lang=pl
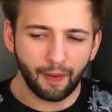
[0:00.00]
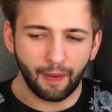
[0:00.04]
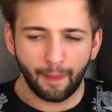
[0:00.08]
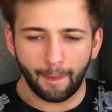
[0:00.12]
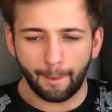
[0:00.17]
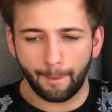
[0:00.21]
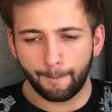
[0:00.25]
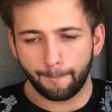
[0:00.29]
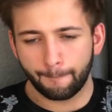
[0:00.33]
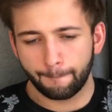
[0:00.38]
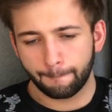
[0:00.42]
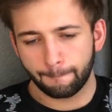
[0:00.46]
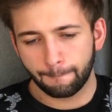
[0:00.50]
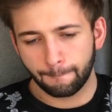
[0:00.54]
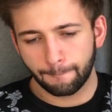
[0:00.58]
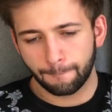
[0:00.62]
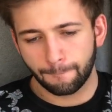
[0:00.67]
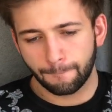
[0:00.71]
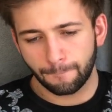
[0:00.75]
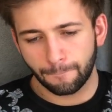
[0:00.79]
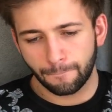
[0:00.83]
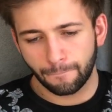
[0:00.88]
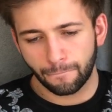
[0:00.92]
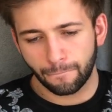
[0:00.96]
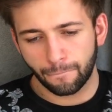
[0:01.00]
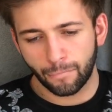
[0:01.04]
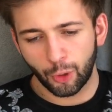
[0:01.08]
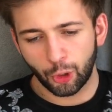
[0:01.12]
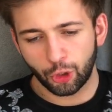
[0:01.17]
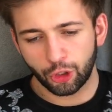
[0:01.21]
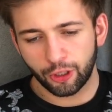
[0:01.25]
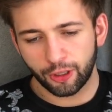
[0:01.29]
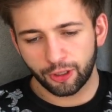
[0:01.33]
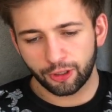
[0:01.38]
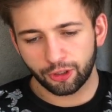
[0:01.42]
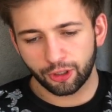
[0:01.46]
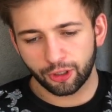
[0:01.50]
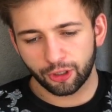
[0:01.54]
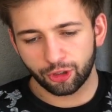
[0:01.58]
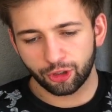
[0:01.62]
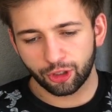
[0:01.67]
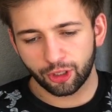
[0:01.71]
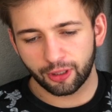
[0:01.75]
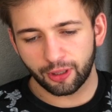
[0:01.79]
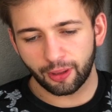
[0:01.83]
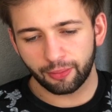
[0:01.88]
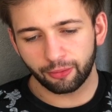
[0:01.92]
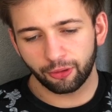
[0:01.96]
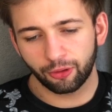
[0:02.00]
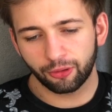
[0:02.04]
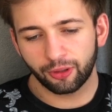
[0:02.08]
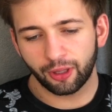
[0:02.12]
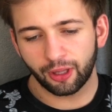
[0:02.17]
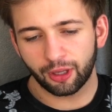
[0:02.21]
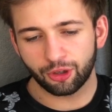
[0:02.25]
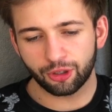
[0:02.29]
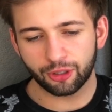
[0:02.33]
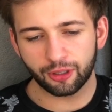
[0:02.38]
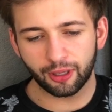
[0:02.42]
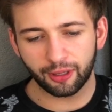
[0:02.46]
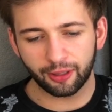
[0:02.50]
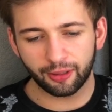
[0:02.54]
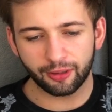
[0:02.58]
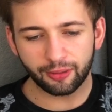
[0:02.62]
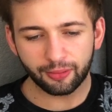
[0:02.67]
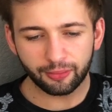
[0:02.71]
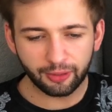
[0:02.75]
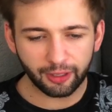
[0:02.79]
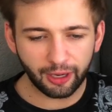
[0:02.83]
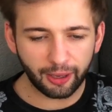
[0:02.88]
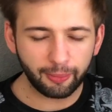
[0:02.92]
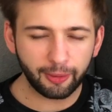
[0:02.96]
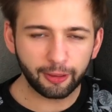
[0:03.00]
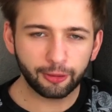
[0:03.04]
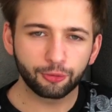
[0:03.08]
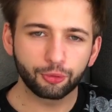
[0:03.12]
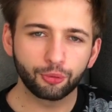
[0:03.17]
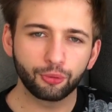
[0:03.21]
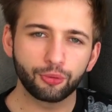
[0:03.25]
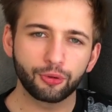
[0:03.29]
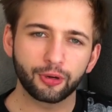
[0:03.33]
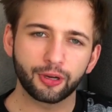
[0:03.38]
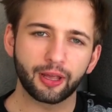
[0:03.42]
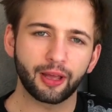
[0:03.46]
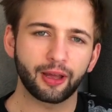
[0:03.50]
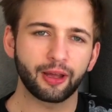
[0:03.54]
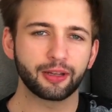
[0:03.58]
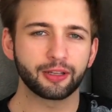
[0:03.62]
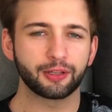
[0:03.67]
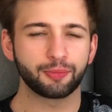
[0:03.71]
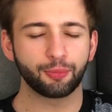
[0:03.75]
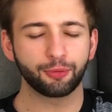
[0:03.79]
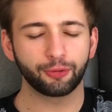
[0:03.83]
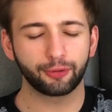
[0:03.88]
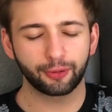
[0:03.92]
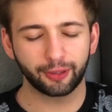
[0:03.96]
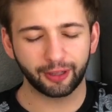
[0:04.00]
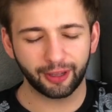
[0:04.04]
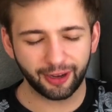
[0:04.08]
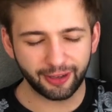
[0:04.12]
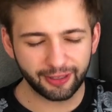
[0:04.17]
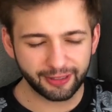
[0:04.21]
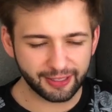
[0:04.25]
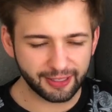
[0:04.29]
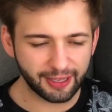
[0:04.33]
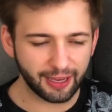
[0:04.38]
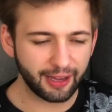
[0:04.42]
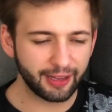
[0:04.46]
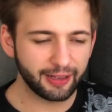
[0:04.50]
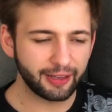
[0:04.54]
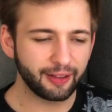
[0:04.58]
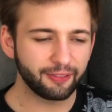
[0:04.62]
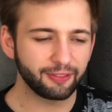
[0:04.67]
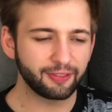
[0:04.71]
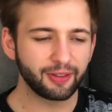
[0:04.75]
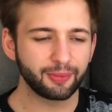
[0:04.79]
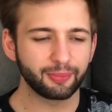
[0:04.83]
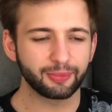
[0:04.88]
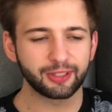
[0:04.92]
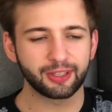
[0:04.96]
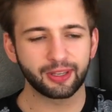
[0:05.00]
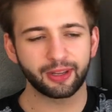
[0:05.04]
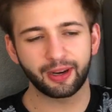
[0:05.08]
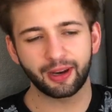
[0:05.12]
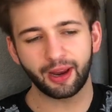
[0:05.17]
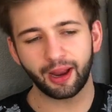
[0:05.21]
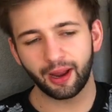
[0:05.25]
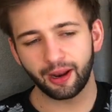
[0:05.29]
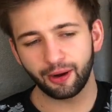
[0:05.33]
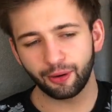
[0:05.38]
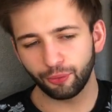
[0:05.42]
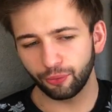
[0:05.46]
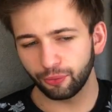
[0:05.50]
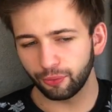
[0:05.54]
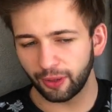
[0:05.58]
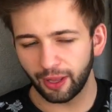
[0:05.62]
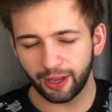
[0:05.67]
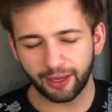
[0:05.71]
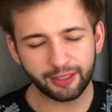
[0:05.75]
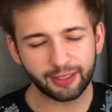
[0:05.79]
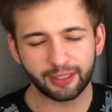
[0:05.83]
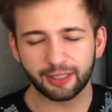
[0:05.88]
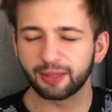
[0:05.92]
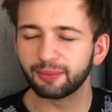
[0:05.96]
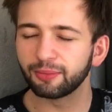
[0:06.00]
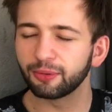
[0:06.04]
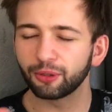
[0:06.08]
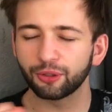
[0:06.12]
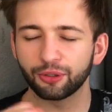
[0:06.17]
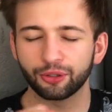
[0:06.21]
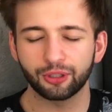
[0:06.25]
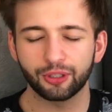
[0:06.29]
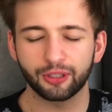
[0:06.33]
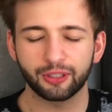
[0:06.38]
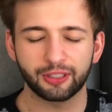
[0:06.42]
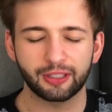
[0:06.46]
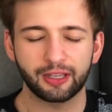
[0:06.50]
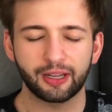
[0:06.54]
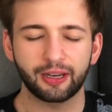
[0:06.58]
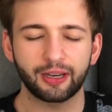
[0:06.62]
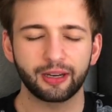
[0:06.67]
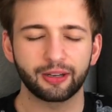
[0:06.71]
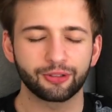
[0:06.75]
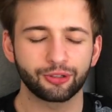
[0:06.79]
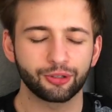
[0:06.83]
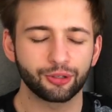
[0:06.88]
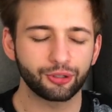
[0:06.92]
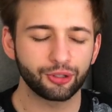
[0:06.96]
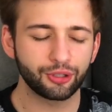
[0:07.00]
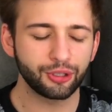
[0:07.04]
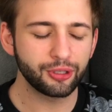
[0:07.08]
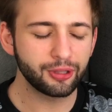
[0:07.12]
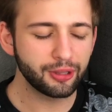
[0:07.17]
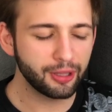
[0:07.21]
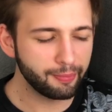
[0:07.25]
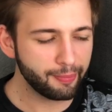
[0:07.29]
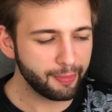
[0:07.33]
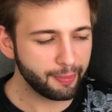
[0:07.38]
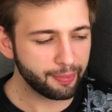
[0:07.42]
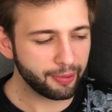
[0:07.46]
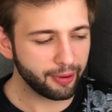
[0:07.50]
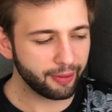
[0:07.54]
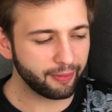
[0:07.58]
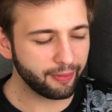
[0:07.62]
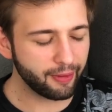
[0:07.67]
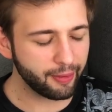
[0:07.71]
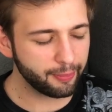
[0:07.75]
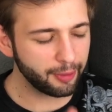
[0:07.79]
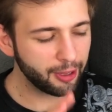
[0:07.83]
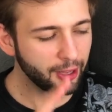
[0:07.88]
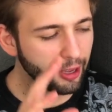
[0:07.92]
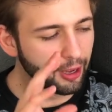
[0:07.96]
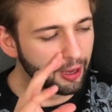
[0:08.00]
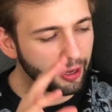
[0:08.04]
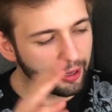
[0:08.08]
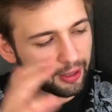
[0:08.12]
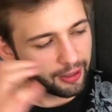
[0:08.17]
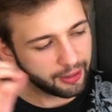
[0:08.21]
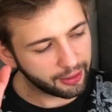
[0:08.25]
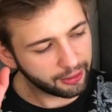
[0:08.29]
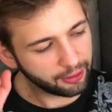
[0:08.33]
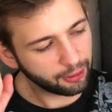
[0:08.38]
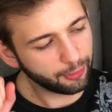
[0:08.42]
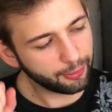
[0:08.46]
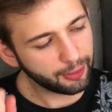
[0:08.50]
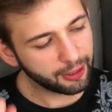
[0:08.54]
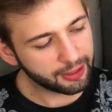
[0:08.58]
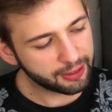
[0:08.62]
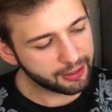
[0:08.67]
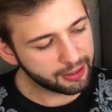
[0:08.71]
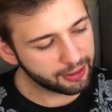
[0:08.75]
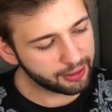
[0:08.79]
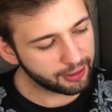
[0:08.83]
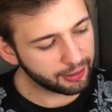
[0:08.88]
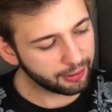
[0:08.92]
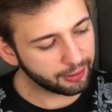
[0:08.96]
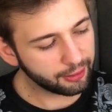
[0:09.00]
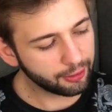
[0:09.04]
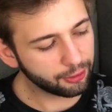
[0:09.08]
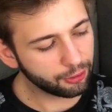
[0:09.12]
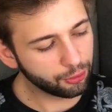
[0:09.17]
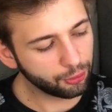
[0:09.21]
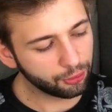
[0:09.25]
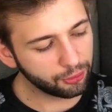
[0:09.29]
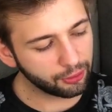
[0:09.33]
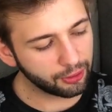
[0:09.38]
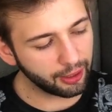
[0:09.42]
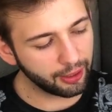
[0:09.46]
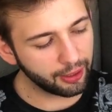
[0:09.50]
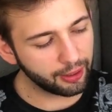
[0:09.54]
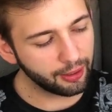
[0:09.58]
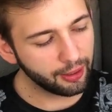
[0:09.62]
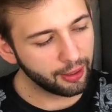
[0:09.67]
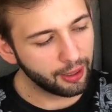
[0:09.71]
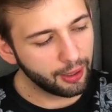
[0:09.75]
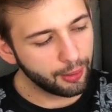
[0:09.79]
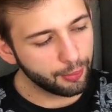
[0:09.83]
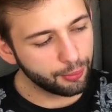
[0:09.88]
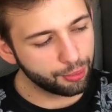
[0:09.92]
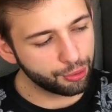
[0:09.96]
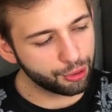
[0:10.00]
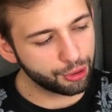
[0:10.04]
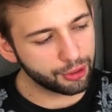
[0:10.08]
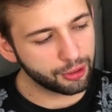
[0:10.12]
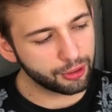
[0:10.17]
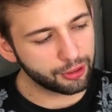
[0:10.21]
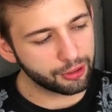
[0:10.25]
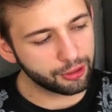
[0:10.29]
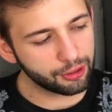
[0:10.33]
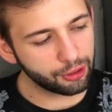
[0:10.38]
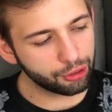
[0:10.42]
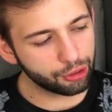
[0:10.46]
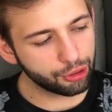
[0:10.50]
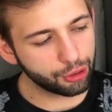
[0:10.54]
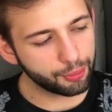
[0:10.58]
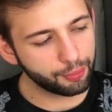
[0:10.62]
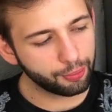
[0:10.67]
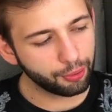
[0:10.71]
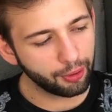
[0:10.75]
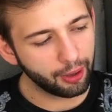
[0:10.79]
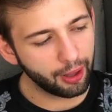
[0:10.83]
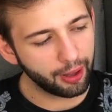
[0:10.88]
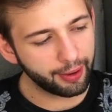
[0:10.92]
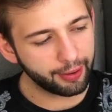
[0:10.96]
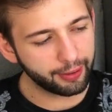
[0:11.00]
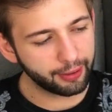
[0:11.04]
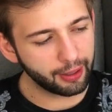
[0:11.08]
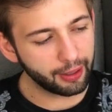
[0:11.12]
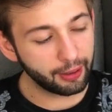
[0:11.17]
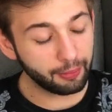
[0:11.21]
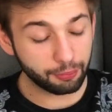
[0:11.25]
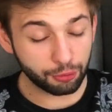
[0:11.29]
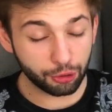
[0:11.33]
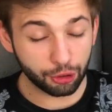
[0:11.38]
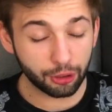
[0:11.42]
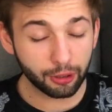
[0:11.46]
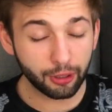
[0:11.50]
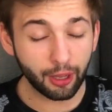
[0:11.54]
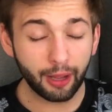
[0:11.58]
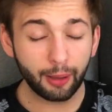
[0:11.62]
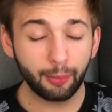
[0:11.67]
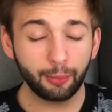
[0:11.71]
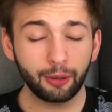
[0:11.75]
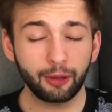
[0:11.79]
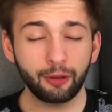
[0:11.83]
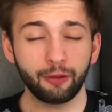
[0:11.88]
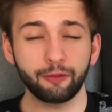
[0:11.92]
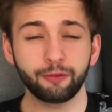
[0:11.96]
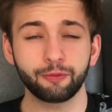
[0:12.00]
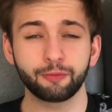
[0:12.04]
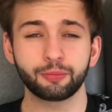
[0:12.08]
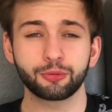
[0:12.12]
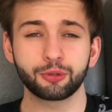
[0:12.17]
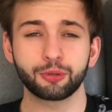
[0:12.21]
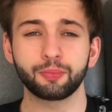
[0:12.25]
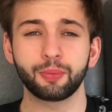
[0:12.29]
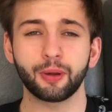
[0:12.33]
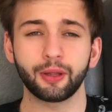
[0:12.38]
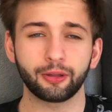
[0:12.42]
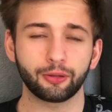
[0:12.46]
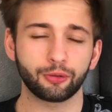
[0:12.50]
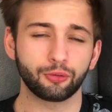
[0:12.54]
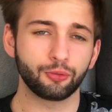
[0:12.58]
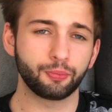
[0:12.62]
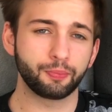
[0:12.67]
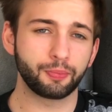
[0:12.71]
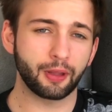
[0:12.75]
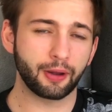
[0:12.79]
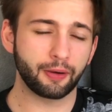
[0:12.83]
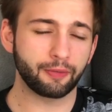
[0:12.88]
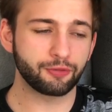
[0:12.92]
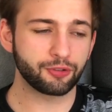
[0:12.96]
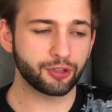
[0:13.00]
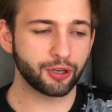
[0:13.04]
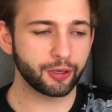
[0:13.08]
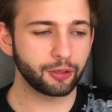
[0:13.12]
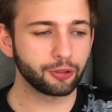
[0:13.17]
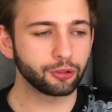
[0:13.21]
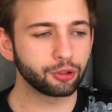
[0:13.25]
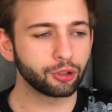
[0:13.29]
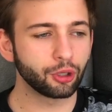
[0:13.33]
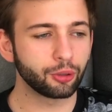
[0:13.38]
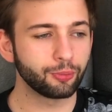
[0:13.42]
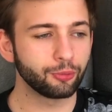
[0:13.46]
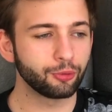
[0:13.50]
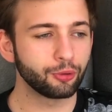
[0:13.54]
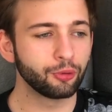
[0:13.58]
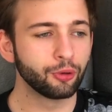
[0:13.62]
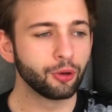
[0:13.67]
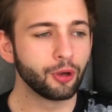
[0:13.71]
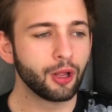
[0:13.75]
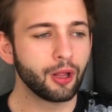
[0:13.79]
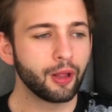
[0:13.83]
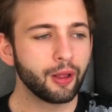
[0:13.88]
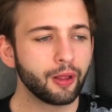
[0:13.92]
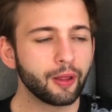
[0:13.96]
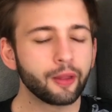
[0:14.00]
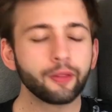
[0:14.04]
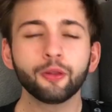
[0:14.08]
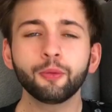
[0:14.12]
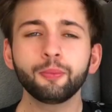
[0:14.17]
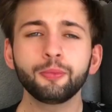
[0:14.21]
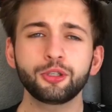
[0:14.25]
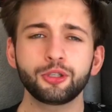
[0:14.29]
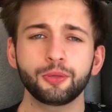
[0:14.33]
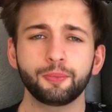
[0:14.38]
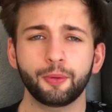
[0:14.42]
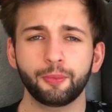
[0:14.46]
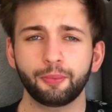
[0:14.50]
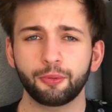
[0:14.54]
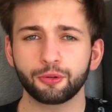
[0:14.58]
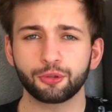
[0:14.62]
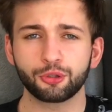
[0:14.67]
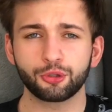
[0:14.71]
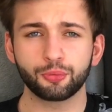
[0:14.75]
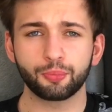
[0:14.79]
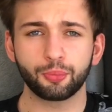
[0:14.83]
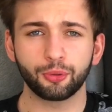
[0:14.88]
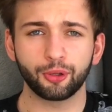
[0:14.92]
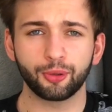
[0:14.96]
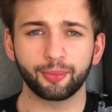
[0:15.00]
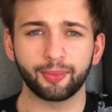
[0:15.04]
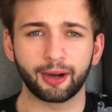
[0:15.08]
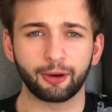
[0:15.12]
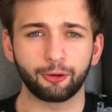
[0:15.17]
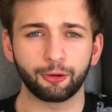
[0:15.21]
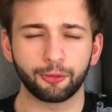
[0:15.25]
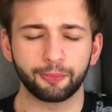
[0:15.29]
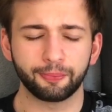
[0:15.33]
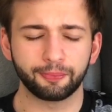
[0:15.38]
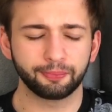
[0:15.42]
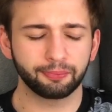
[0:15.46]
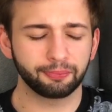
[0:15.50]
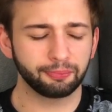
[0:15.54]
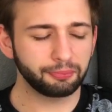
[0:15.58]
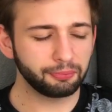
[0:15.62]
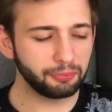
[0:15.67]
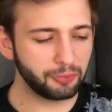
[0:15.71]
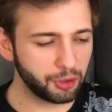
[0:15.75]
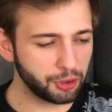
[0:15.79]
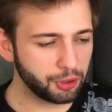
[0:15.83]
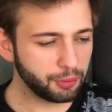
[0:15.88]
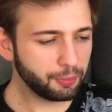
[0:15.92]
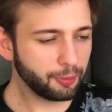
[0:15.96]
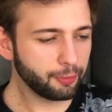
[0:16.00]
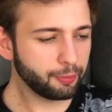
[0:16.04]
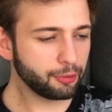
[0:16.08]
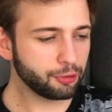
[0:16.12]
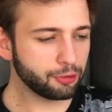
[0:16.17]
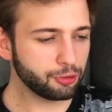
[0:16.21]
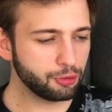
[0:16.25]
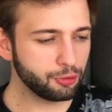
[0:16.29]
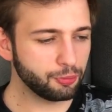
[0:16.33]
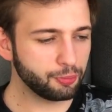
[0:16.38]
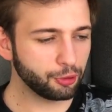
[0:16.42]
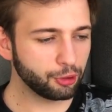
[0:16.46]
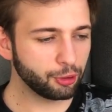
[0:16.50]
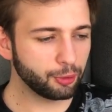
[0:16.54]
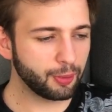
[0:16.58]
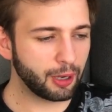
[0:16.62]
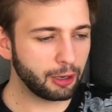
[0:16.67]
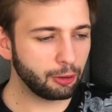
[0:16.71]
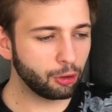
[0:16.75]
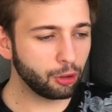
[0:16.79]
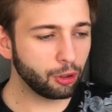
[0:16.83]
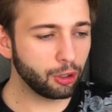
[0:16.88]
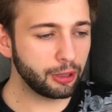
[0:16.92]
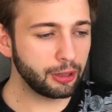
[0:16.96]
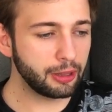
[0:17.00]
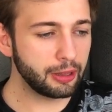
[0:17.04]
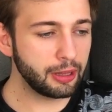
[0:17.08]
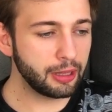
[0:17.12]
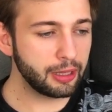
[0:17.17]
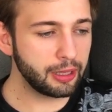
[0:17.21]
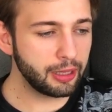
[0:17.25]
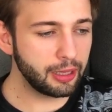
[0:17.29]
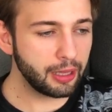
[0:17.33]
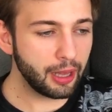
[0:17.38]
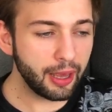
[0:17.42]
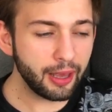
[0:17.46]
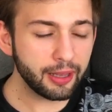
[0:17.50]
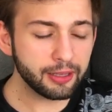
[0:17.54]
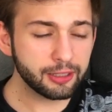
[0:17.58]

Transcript: Um, myślę, że, że tam no też ta dramaturgia jest podkręcana w tym serialu, jasne, bo to się serial rządzi innymi prawami, natomiast e, tutaj przy Zorzy Polarnej, przynajmniej w przypadku pierwszego tomu, no mi się po prostu podobało. Mi się po prostu podobało. Nie